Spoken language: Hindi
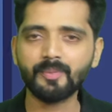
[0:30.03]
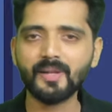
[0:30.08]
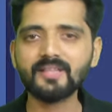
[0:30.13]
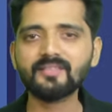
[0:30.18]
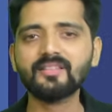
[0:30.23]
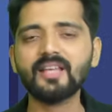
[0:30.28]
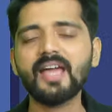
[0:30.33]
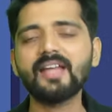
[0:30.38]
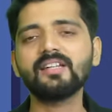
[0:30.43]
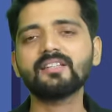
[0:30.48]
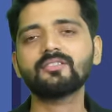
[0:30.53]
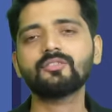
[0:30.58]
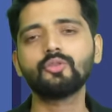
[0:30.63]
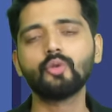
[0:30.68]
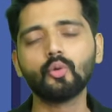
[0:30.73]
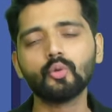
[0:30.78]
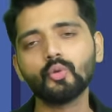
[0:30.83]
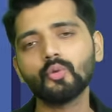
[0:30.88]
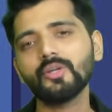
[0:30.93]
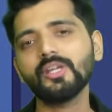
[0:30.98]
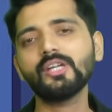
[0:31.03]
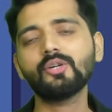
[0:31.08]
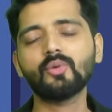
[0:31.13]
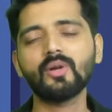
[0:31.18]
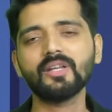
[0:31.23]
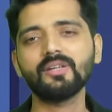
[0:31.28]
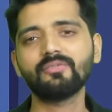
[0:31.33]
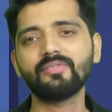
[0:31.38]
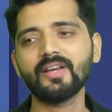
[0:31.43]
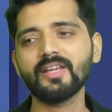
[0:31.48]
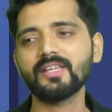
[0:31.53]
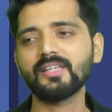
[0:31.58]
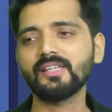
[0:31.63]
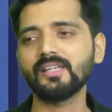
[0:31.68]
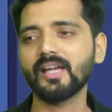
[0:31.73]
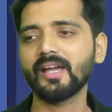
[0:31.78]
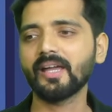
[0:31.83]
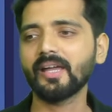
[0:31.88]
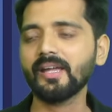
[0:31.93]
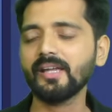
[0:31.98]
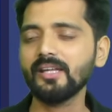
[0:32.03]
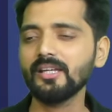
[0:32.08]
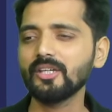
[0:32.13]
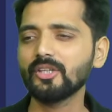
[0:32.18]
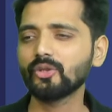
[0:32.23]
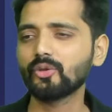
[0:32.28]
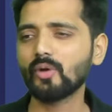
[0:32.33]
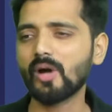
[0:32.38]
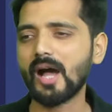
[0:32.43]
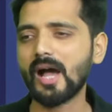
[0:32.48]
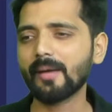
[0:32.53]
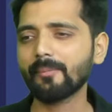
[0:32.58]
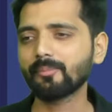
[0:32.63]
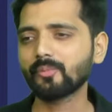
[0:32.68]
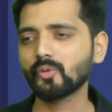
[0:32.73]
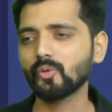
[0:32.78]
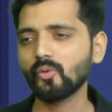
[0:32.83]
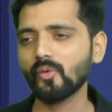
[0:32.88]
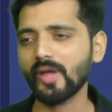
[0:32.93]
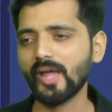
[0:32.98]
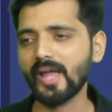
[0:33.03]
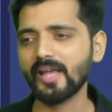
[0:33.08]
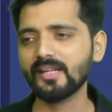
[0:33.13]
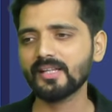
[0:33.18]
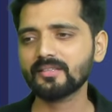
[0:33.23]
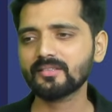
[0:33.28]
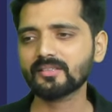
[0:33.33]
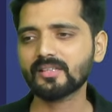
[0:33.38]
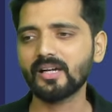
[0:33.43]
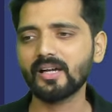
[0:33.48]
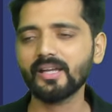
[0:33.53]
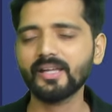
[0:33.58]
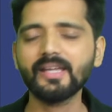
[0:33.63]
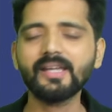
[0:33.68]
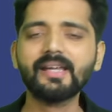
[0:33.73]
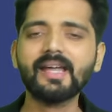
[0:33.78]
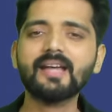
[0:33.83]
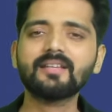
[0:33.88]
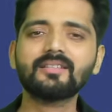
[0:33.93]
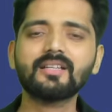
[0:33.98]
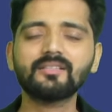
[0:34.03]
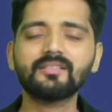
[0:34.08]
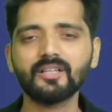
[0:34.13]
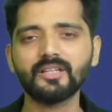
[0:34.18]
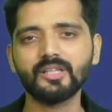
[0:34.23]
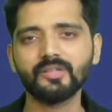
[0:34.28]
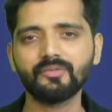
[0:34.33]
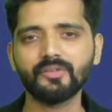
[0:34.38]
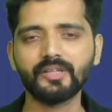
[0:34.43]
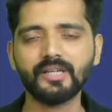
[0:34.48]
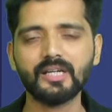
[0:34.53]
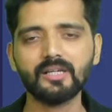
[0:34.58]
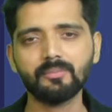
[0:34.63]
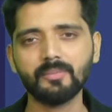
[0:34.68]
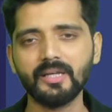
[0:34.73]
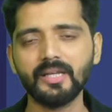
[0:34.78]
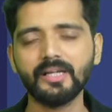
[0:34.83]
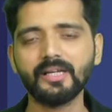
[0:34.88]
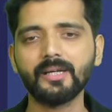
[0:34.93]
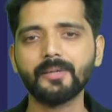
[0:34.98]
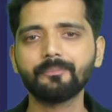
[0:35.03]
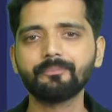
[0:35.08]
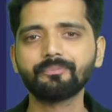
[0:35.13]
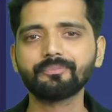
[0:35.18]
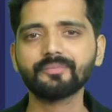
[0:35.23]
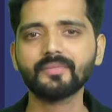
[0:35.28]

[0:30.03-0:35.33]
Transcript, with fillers: प्लस एल एस दोनों ही क्वालिफाई किया है तो आपको एल एस का एक ऐसा सर्टिफिकेट मिलेगा